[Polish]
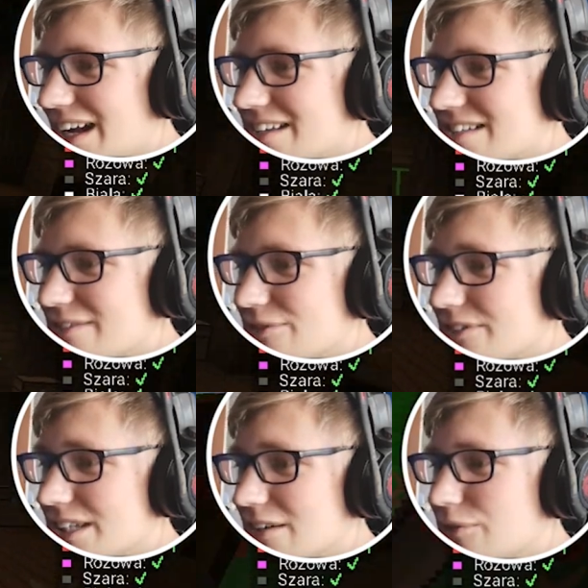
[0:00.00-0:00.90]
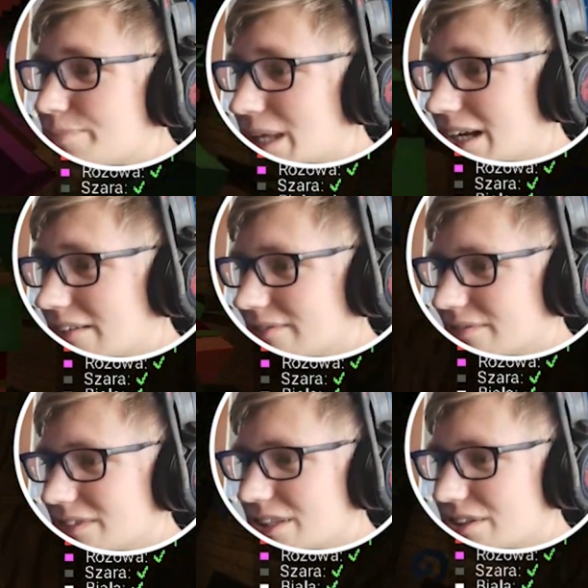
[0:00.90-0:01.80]
razy w nikt w...
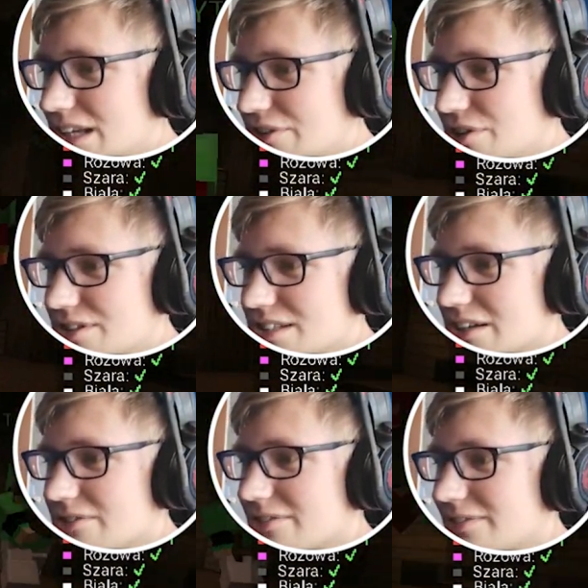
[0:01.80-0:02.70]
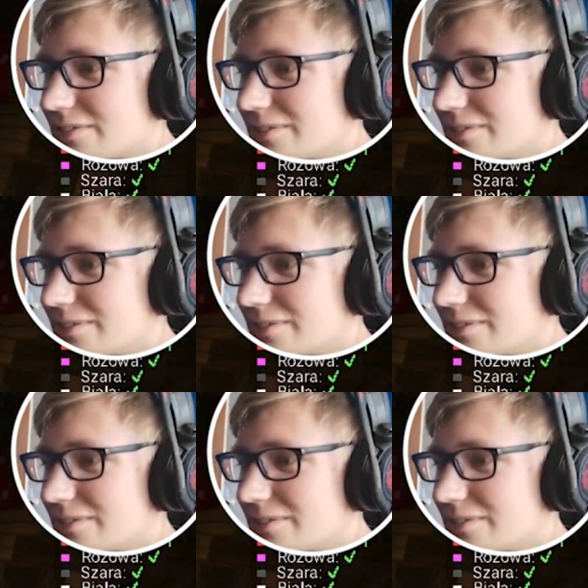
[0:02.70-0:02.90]
nie dostał.